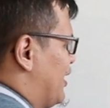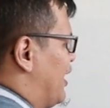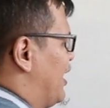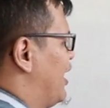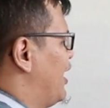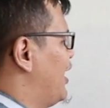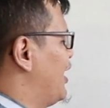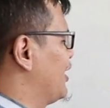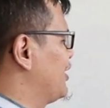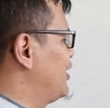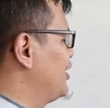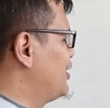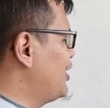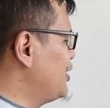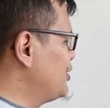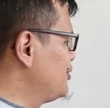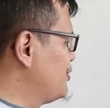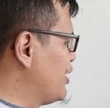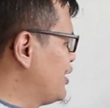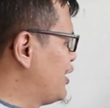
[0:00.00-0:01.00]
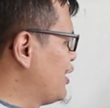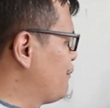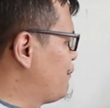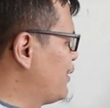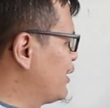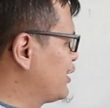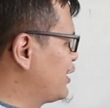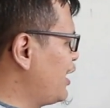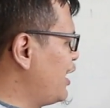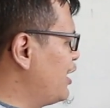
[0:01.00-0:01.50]
Nah, kita sudah
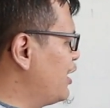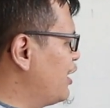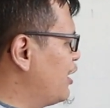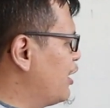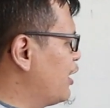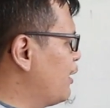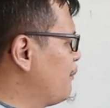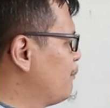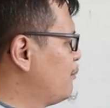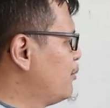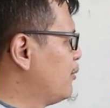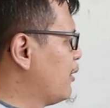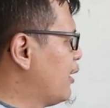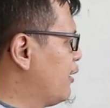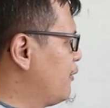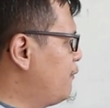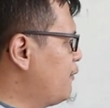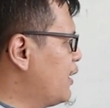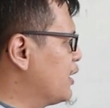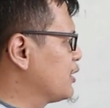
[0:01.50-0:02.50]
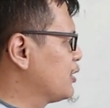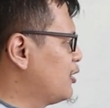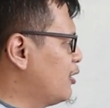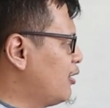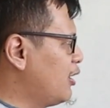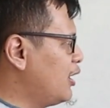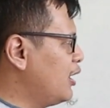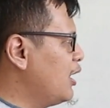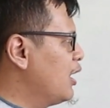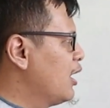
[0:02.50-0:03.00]
dapatkan 6 buah
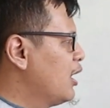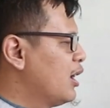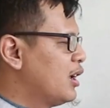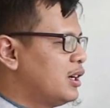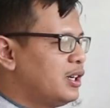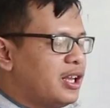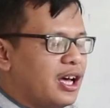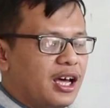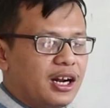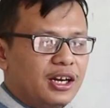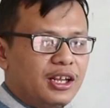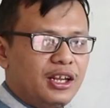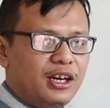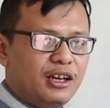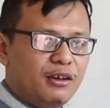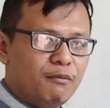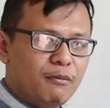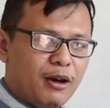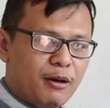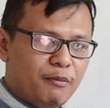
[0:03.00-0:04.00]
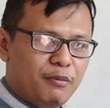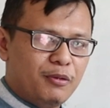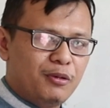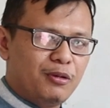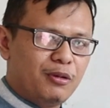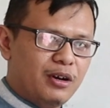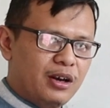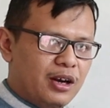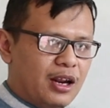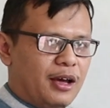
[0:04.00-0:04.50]
faktor dari
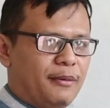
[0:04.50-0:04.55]
56.